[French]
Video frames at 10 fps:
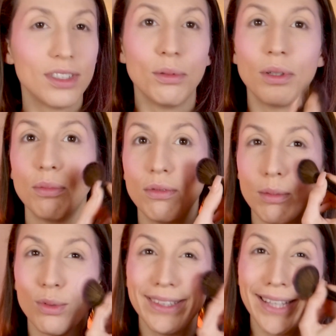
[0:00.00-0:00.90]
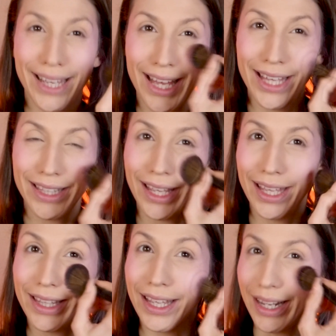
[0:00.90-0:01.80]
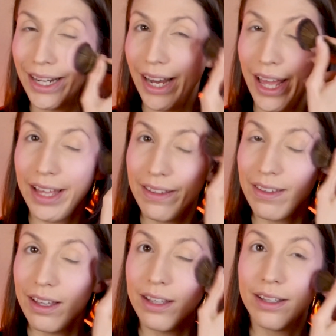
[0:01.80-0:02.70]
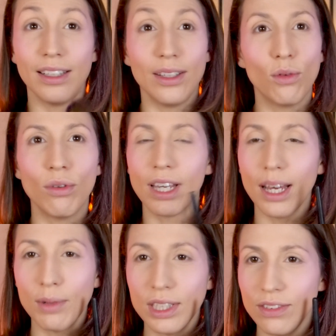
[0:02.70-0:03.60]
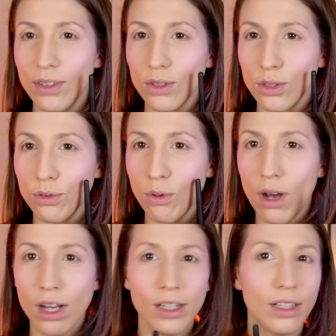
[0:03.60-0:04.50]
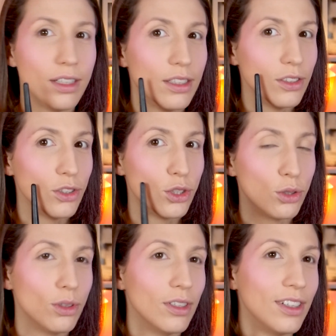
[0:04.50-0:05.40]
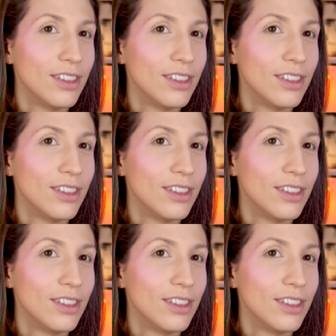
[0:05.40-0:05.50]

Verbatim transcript: C'est pour les peaux vraiment très très très claires ça. Et on voit carrément la différence froid, chaud,